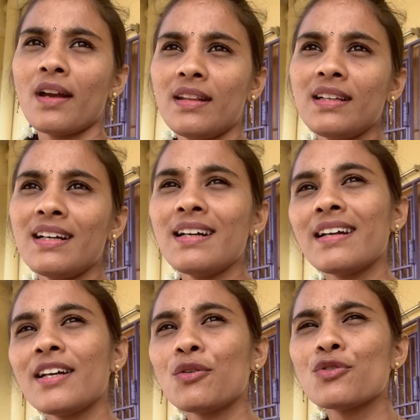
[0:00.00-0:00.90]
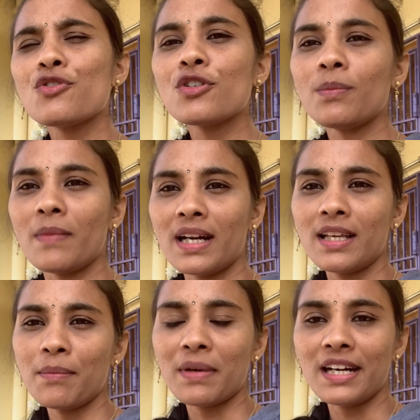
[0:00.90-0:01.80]
ఎందుకంటే అండి కొంచెం
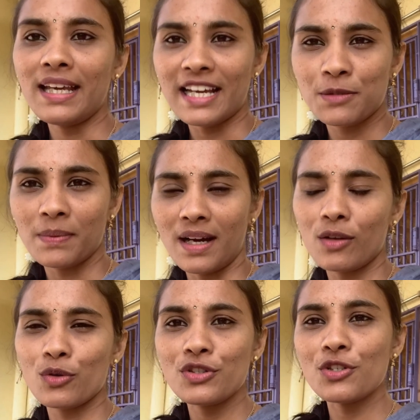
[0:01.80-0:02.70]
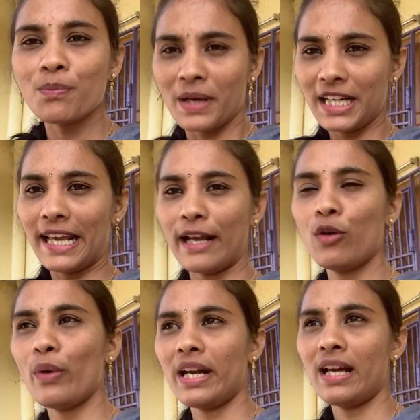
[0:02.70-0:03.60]
మనకి మనీ ఎక్స్ కొంచెం మనీ
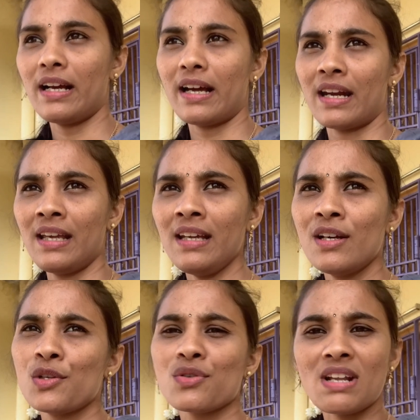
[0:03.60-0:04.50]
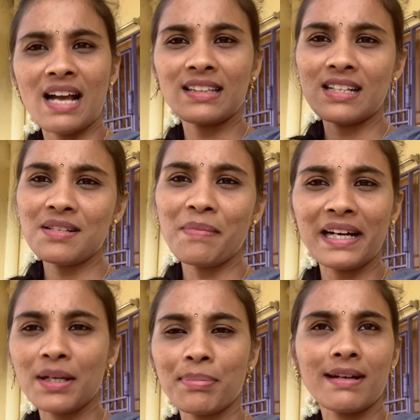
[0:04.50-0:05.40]
ఎక్కువైనా కానీ సో నాకు తెలిసి
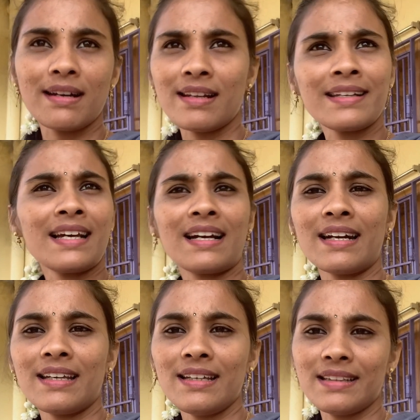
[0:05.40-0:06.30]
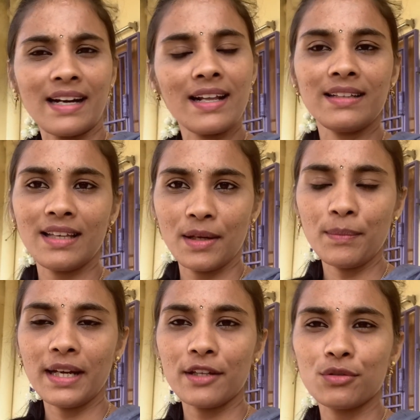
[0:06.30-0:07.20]
బయట పార్లర్కి అక్కడికి తేడా అయితే ఏం
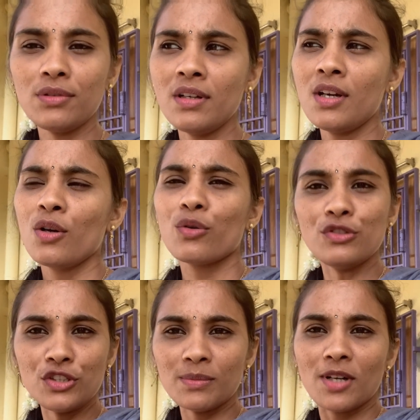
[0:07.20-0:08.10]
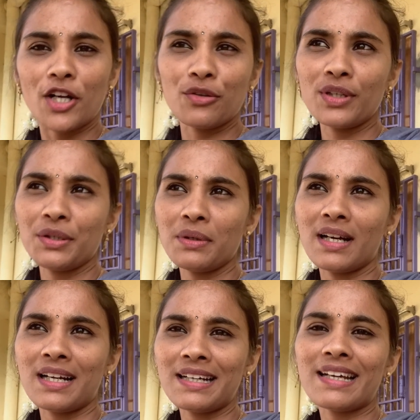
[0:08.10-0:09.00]
లేదు కొంచెం అటు ఇటుగా
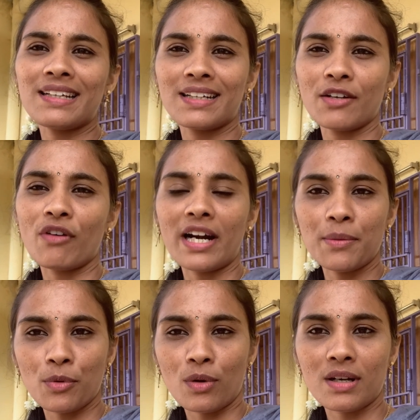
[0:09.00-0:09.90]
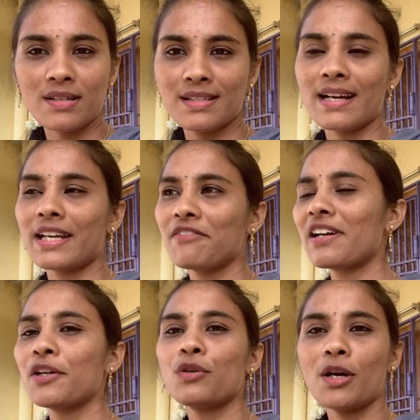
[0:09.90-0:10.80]
అంటే అది అక్కడ వాడే ప్రోడక్ట్స్ కానీ
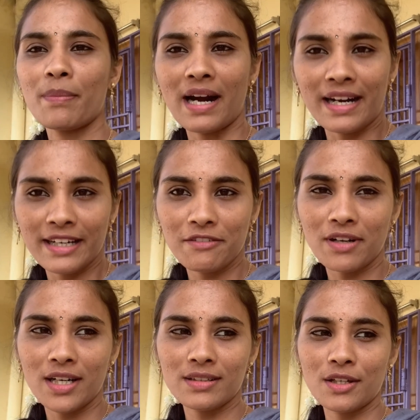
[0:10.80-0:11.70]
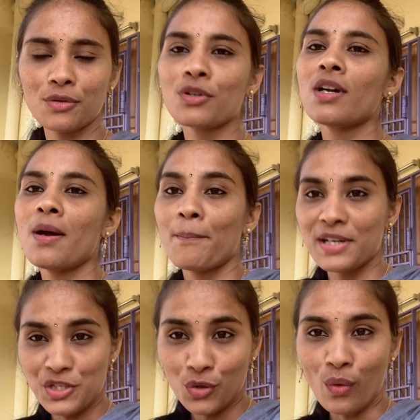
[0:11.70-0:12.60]
ఇవన్నీ కూడా బ్రాండెడ్ వాడతారు
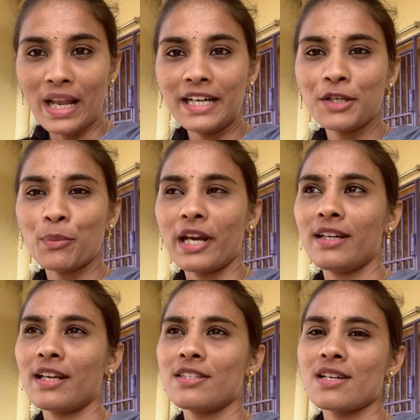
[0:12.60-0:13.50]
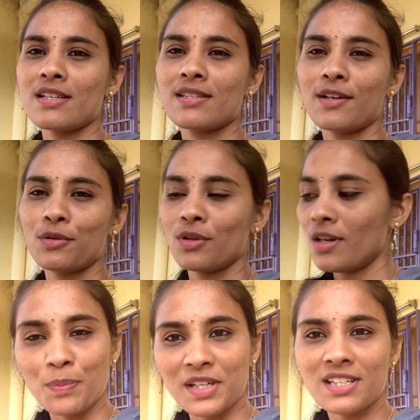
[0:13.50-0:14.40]
మంచి క్వాలిటీ మెయింటైన్ చేస్తారు
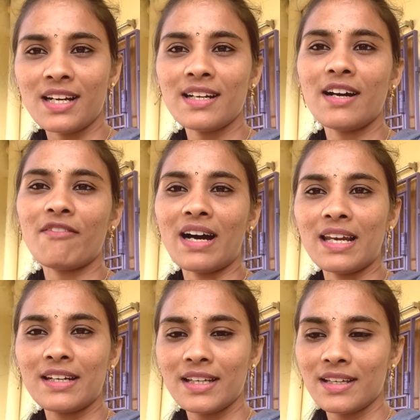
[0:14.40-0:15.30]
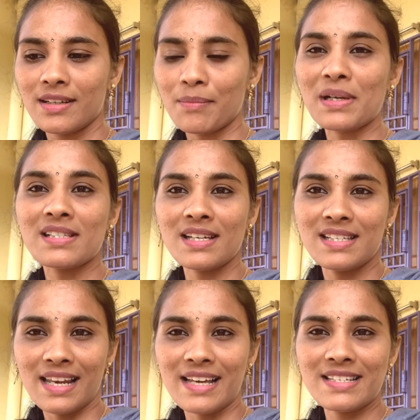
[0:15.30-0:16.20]
స్పెషల్గా వాళ్ళని
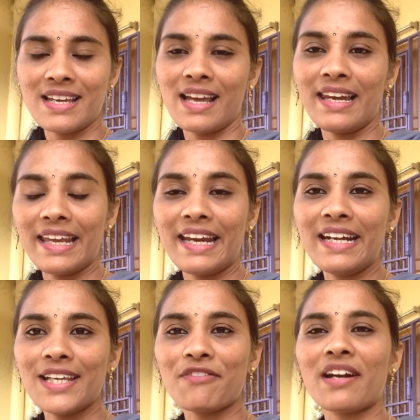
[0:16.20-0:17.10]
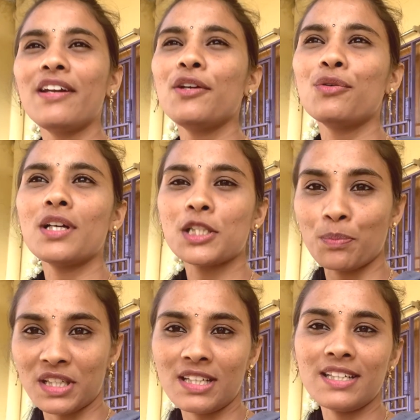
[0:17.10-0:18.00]
మసాజ్ ఎలా చేయాలి ఏంటి ఇవన్నీ కూడా
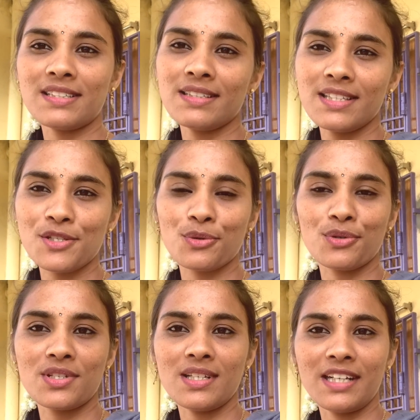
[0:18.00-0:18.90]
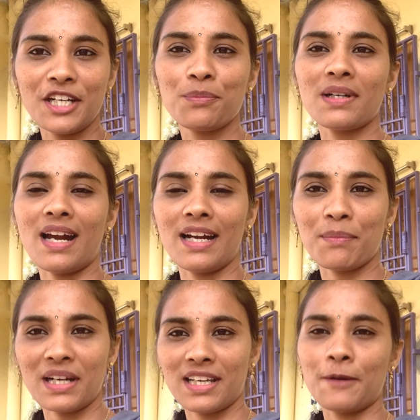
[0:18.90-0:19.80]
స్పెషలిస్ట్ని తీసుకొచ్చి ట్రీట్మెంట్
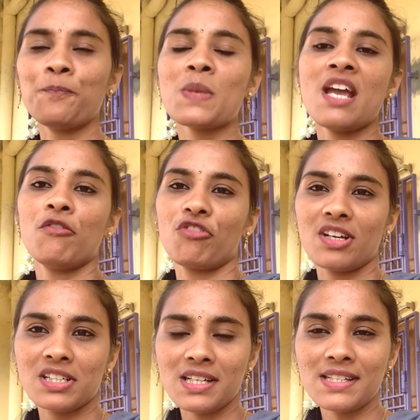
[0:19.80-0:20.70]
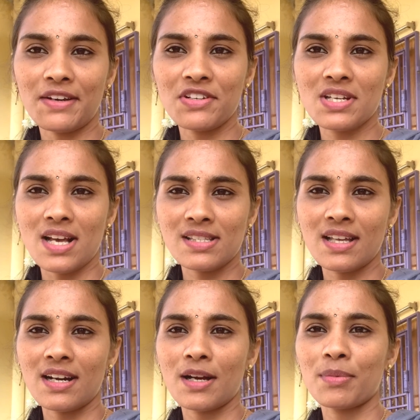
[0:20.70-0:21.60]
అంటే మనకి ఫేషియల్స్ అవి
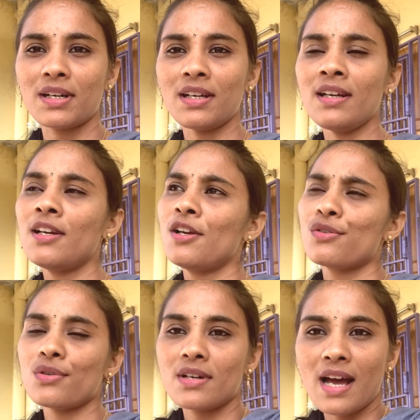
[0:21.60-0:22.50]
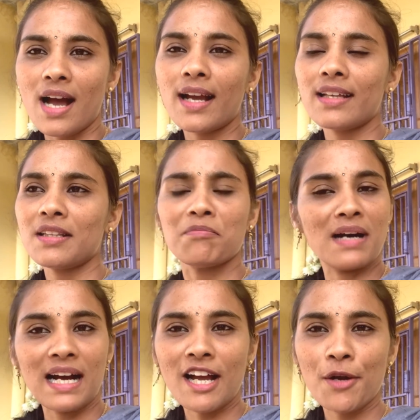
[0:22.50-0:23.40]
చేస్తారు కాబట్టి సో నాకైతే
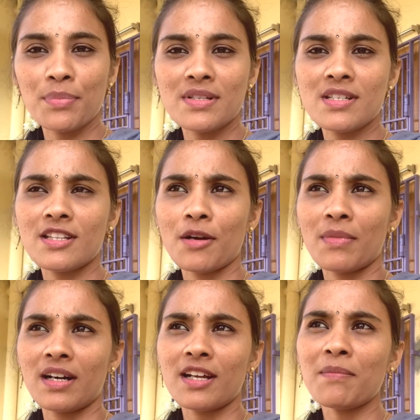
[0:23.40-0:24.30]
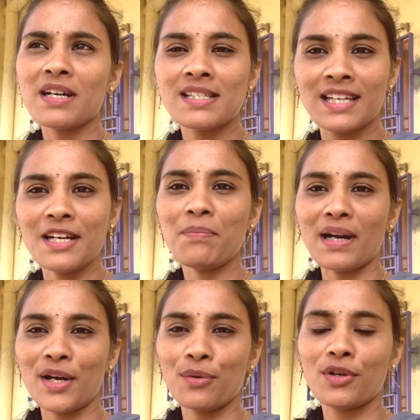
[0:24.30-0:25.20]
బాగా అనిపించింది అనమాట మన స్కిన్
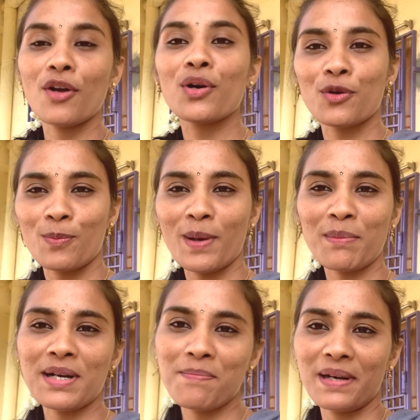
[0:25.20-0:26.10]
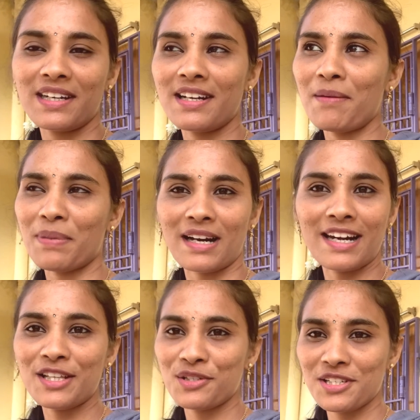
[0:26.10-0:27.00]
పాడవకుండా ఒక రూపాయి మనం పెట్టినా
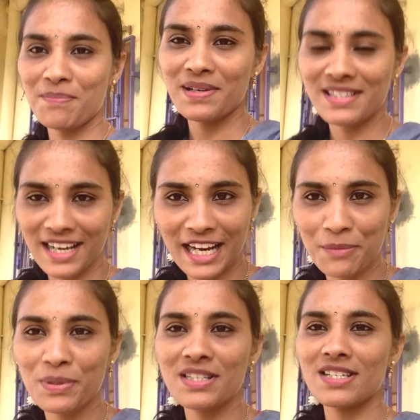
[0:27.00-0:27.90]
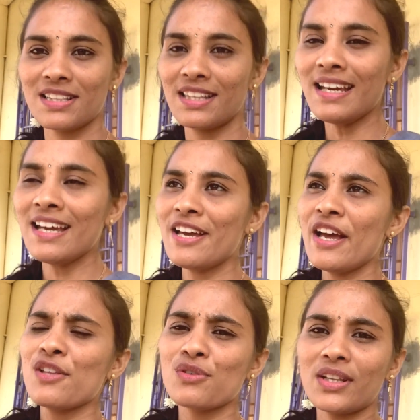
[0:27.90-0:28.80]
పర్లేదు అని చెప్పేసి నాకు అనిపించింది
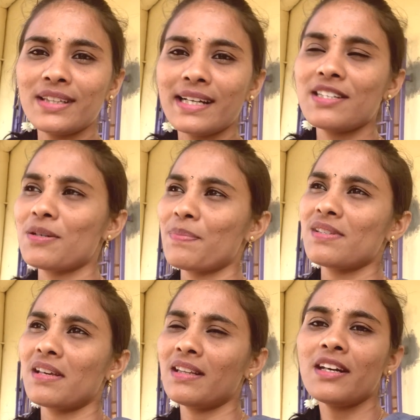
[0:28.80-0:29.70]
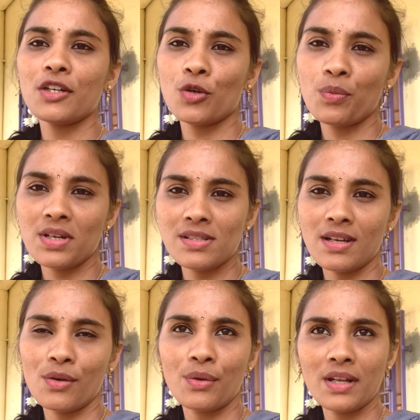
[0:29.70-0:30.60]
సో అందుకని చెప్పేసి అయితే నేను క్యూబియస్
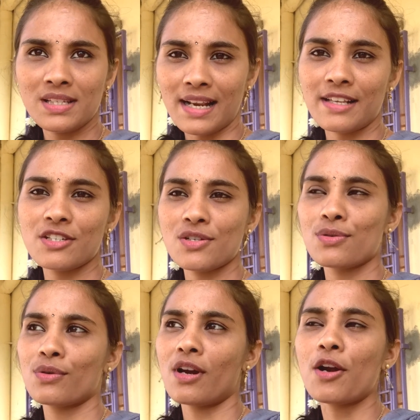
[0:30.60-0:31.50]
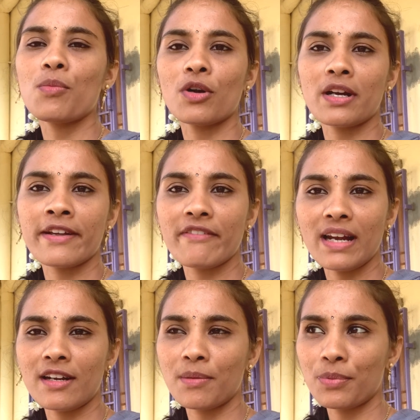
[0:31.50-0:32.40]
సెలవుని సెలెక్ట్ చేసుకున్నాను మొన్న నేను
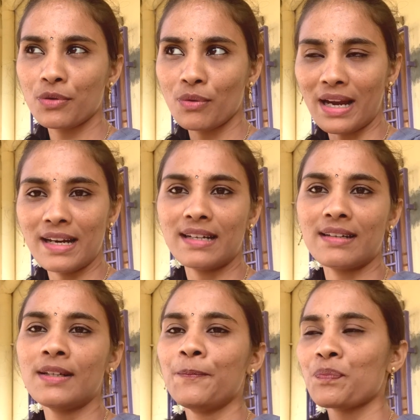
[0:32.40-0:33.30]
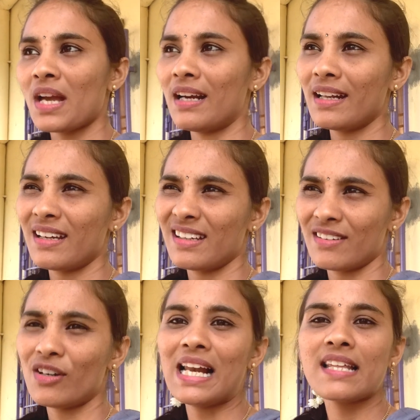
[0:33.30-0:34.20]
వెళ్ళినప్పుడు వాళ్ళ అంటే
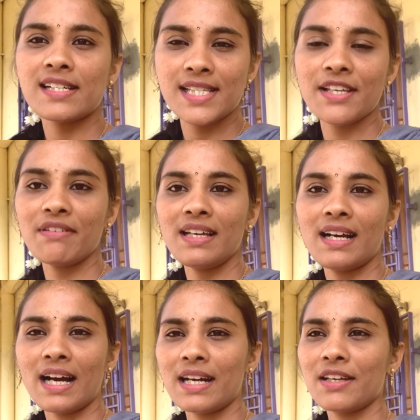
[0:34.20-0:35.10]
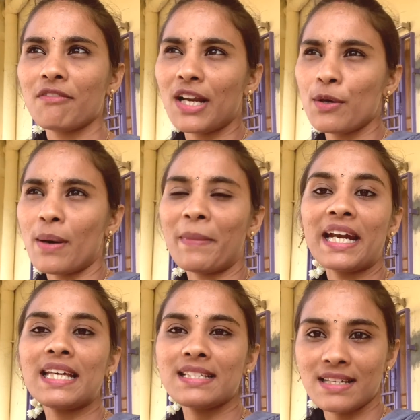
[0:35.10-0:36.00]
వాళ్ళ రిసీవింగ్ కానీ వాళ్ళు మనకి